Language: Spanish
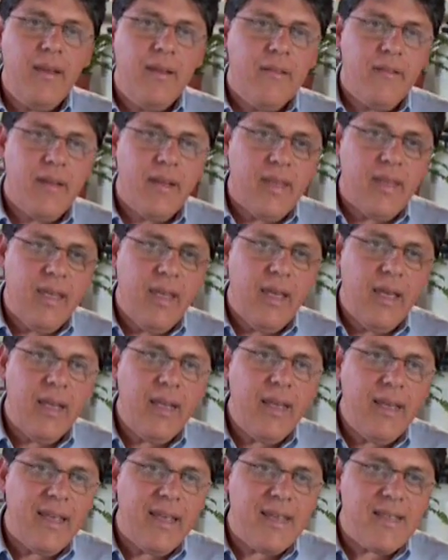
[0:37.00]

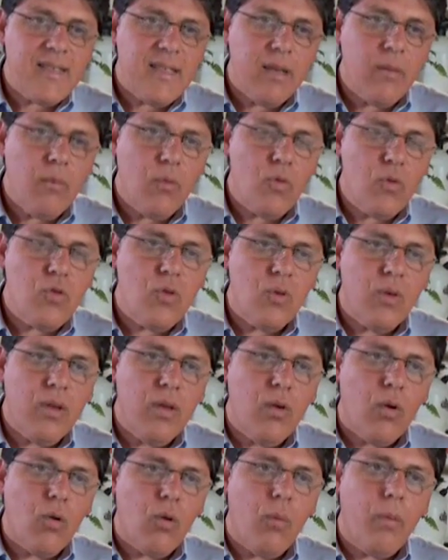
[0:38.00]
requiere crecer mucho
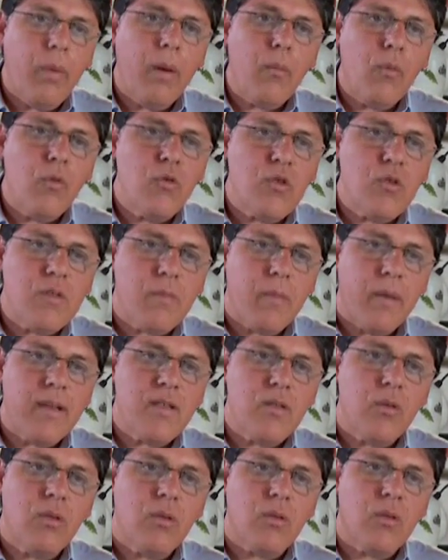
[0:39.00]
y ocupa mucho
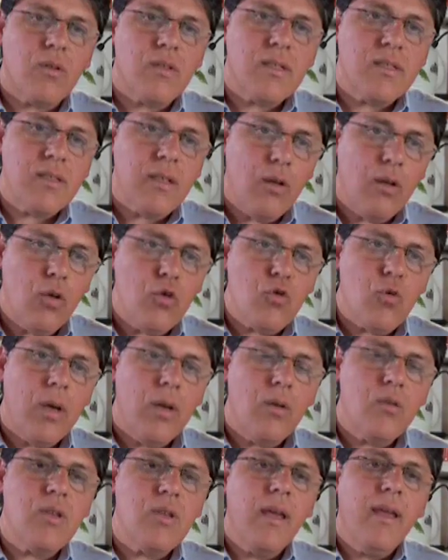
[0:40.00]
espacio, entonces los
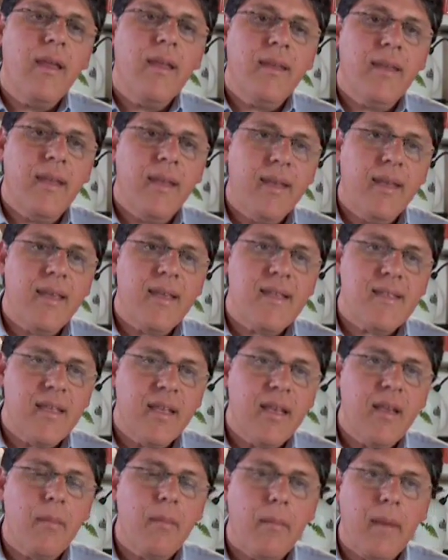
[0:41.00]
suelos tienen que
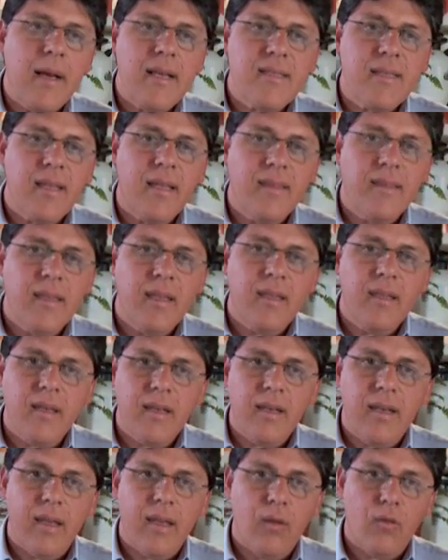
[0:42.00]
ser bastante
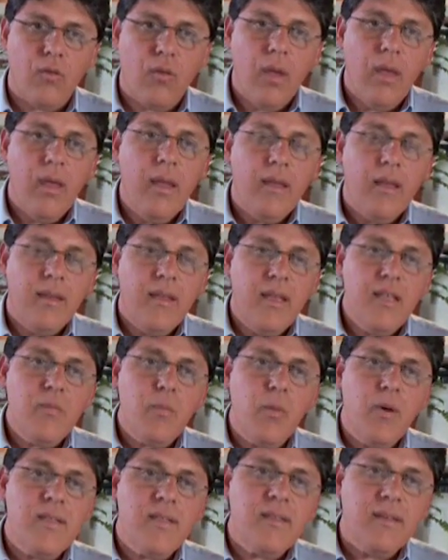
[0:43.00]
drenados.
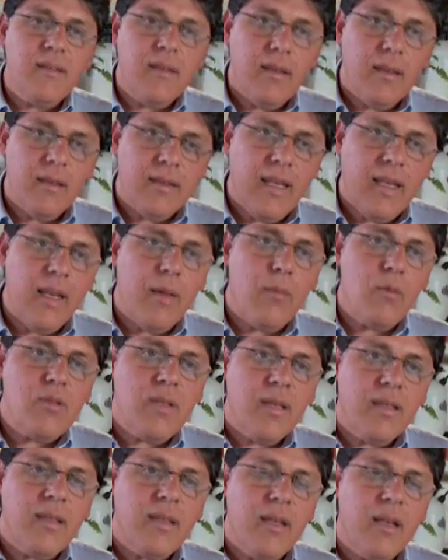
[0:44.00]
Después, tenemos
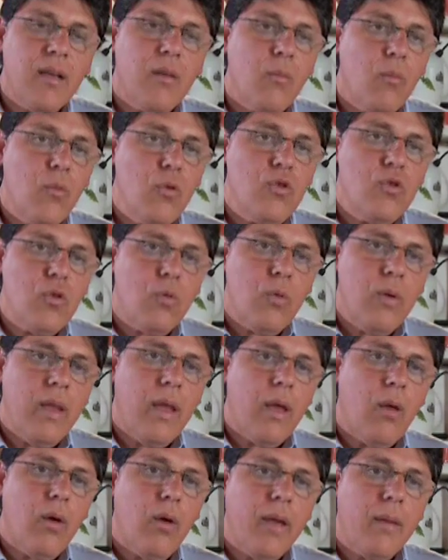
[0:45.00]
que tener mucho
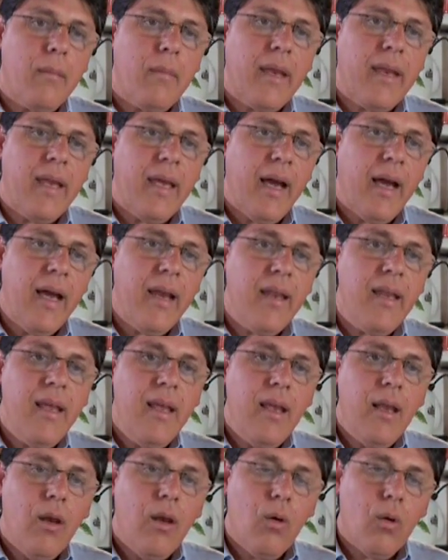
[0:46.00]
cuidado en manejar
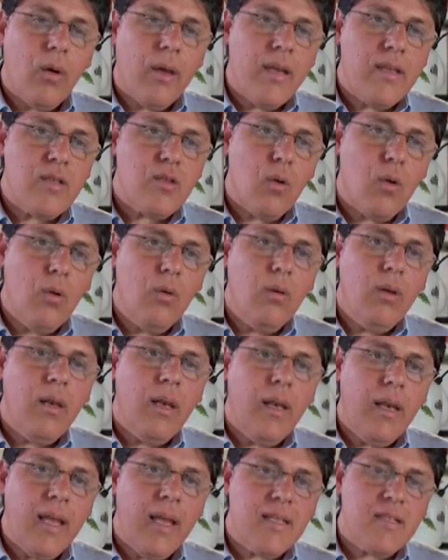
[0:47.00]
lo que son
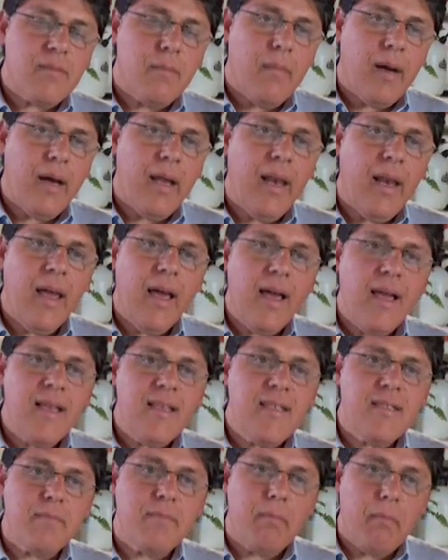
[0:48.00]
las
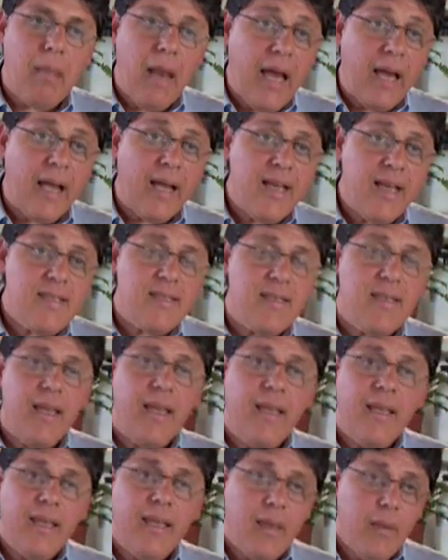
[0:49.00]
malas plagas,
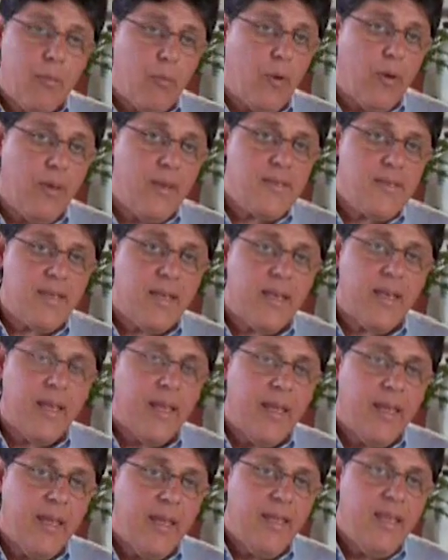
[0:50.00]
que pueden ser
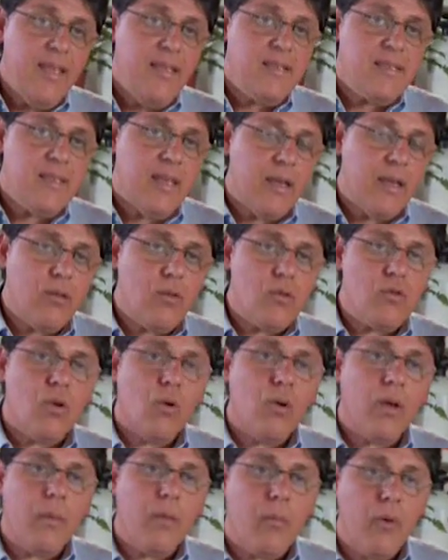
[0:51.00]
insectos
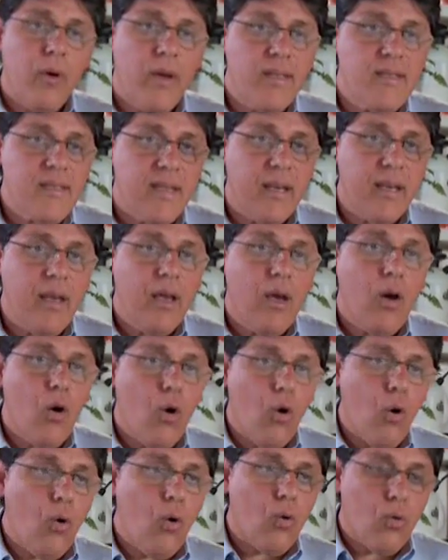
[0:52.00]
o que pueden ser
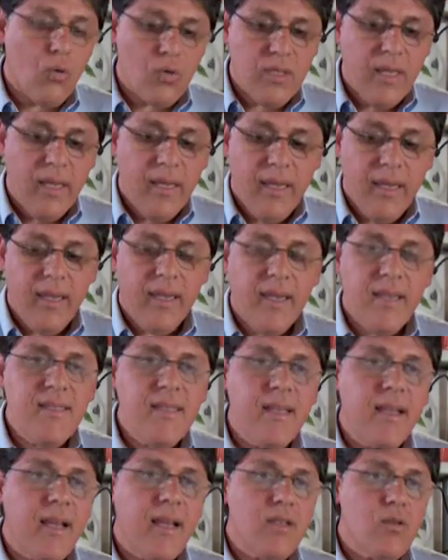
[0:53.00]
hongos. En
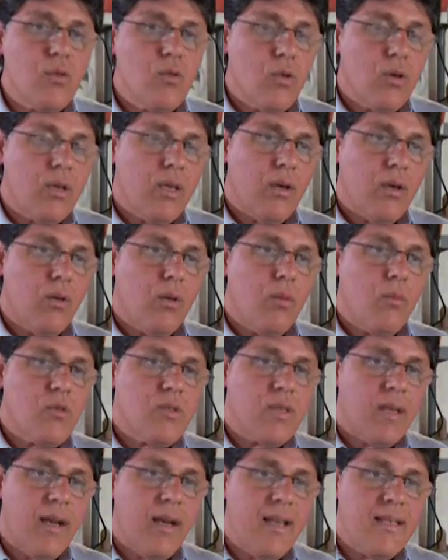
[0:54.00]
este caso yo quiero
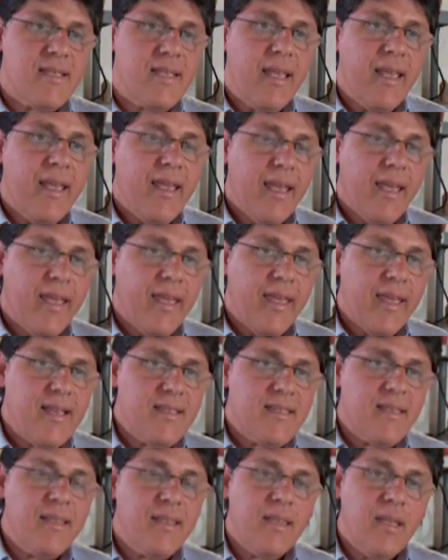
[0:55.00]
demostrarles en
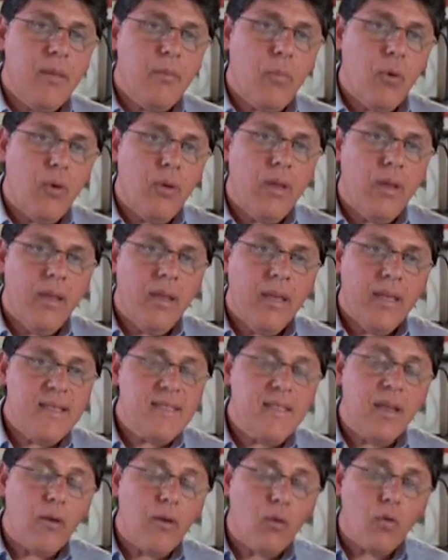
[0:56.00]
este tipo de, en
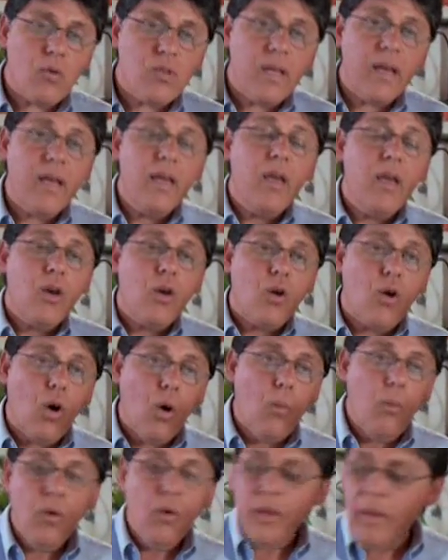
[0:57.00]
esta rosa,
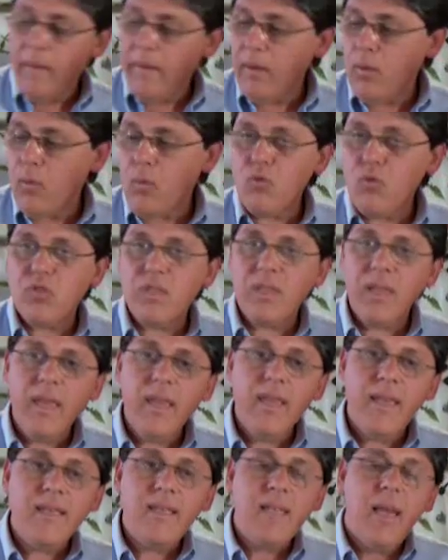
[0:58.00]
cómo deben
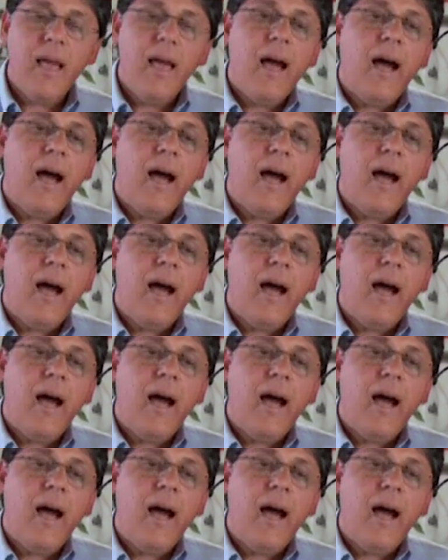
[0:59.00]
ustedes